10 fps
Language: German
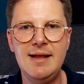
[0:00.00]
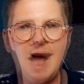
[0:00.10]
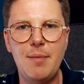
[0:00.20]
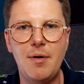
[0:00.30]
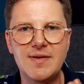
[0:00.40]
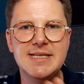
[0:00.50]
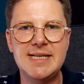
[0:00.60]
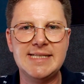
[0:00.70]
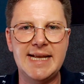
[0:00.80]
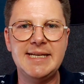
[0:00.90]
Aber was ist
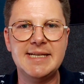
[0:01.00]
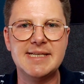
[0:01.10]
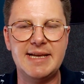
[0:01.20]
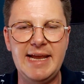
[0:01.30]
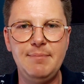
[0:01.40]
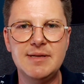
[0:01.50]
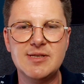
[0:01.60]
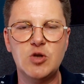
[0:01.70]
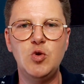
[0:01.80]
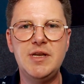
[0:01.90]
letztendlich das Ergebnis?
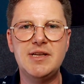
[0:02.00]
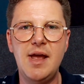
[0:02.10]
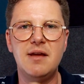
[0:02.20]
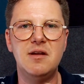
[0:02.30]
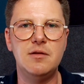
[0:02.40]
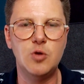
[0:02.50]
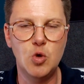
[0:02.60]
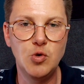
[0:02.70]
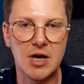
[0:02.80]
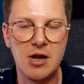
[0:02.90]
Natürlich ein
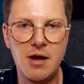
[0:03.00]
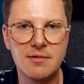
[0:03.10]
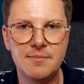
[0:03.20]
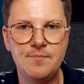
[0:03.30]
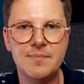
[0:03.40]
guter Klang,